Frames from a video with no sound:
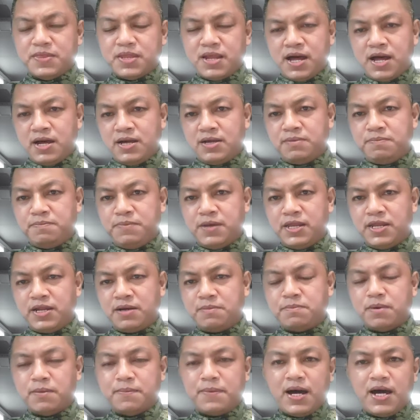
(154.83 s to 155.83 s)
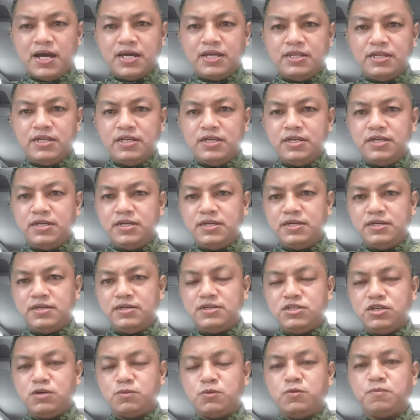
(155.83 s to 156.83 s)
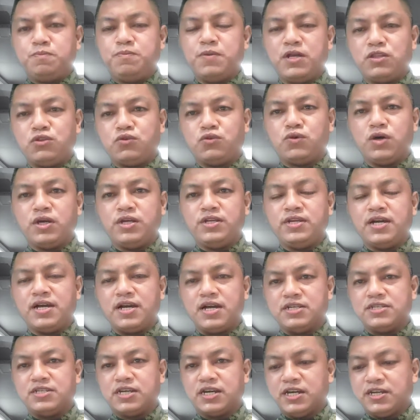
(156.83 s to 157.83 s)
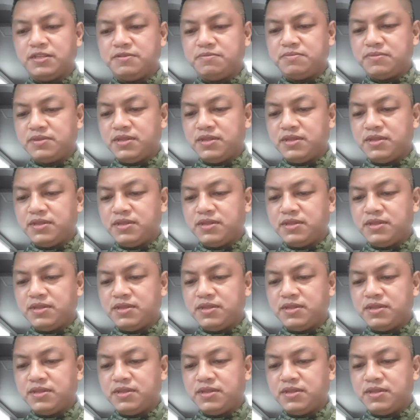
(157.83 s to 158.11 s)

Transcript: ang biyanang babae ni Simon Pedro ay nagkasakit.